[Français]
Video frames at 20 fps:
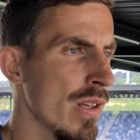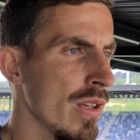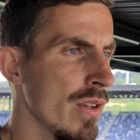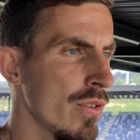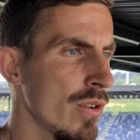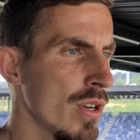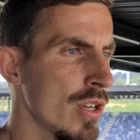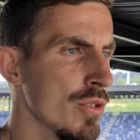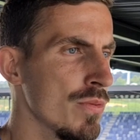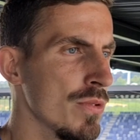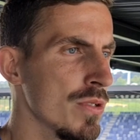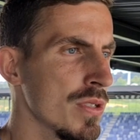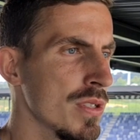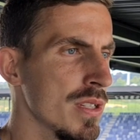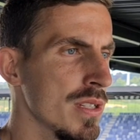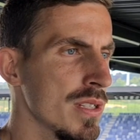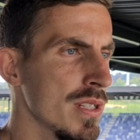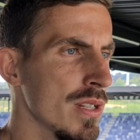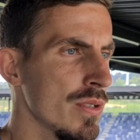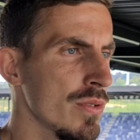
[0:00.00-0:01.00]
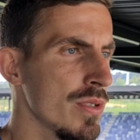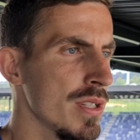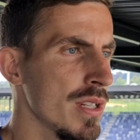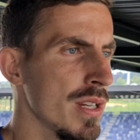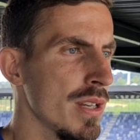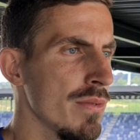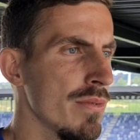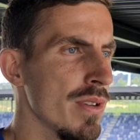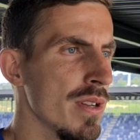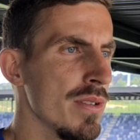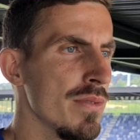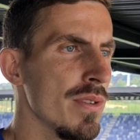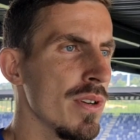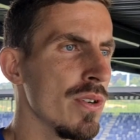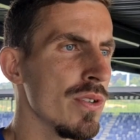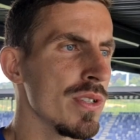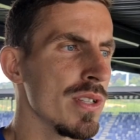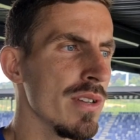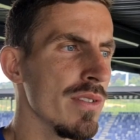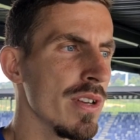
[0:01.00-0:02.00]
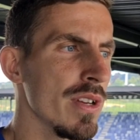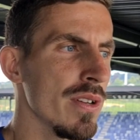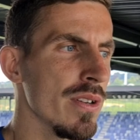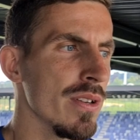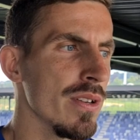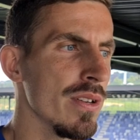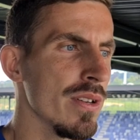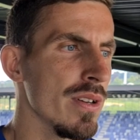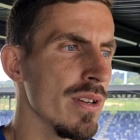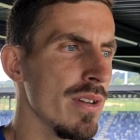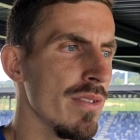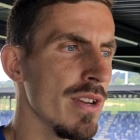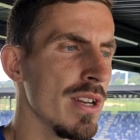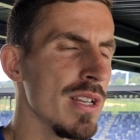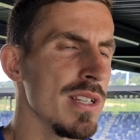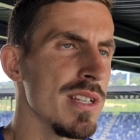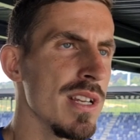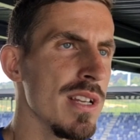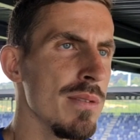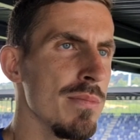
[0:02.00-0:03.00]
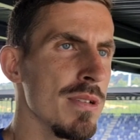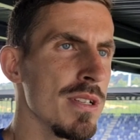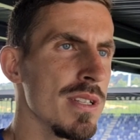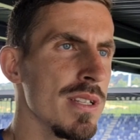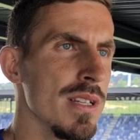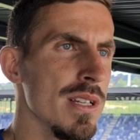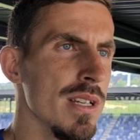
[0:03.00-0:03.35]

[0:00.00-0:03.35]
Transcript: et voilà, je pense que c'est ça aussi qui fait la différence avec, euh, avec les années passées.